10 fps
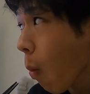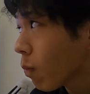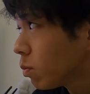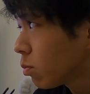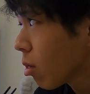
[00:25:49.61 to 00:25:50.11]
北
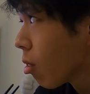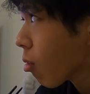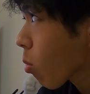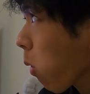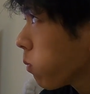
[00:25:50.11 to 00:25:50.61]
日本の日
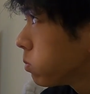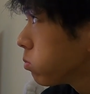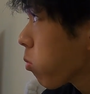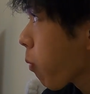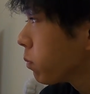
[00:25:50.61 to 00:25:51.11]
本海
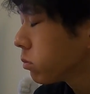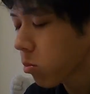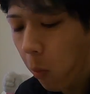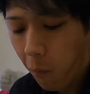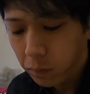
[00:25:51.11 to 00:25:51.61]
側を中心
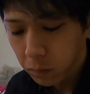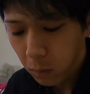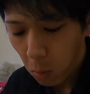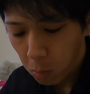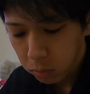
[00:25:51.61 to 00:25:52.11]
に強風
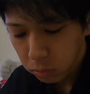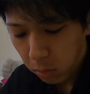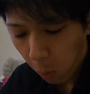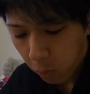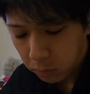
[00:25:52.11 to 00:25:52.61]
にも気を
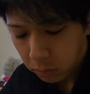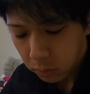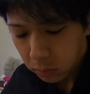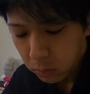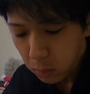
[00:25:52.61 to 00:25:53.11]
つけなけれ
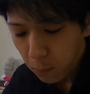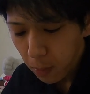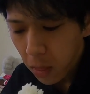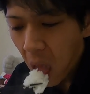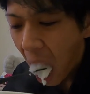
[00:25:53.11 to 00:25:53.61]
ばいけないんで
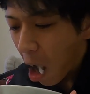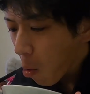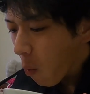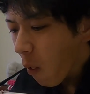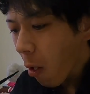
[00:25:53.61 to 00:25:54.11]

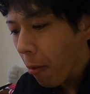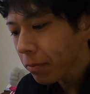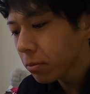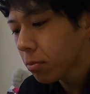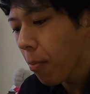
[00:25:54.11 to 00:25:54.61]
すよねそして
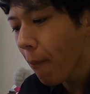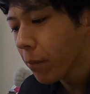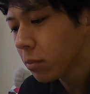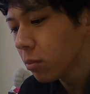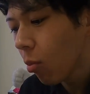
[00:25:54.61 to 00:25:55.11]
今日は北
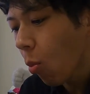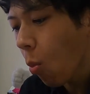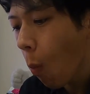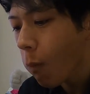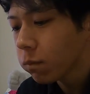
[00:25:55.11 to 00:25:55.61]
陸の
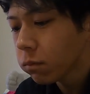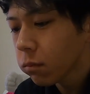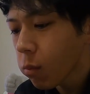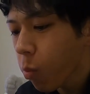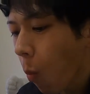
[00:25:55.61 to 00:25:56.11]
ところで
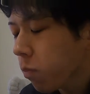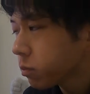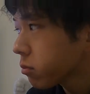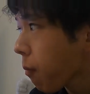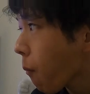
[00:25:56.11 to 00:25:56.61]
活発
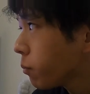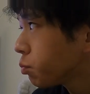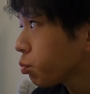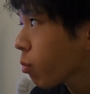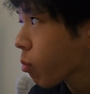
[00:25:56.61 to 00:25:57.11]
な雨雲
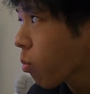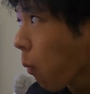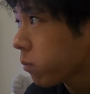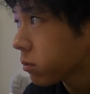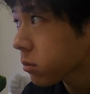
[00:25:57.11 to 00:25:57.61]
が発
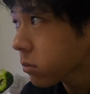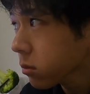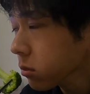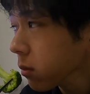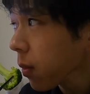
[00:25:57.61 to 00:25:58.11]
生しまして
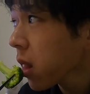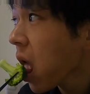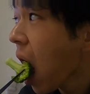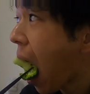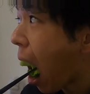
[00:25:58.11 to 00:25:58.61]
落
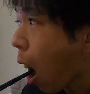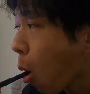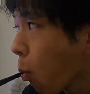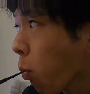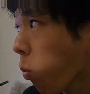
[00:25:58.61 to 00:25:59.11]
雷や突
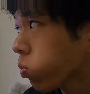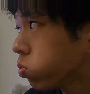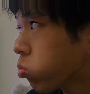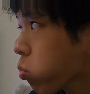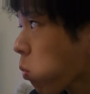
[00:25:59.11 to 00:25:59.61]
風にも
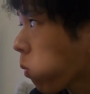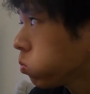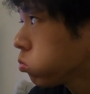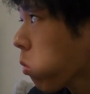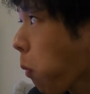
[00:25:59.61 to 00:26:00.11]
気をつけな
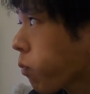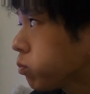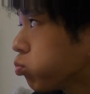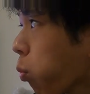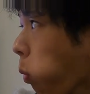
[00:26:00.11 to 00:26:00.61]
ければいけま
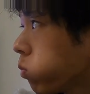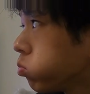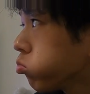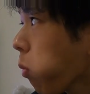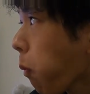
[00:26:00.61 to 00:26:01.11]
せん
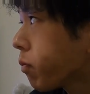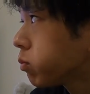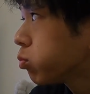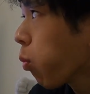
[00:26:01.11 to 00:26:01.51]
午後にかけて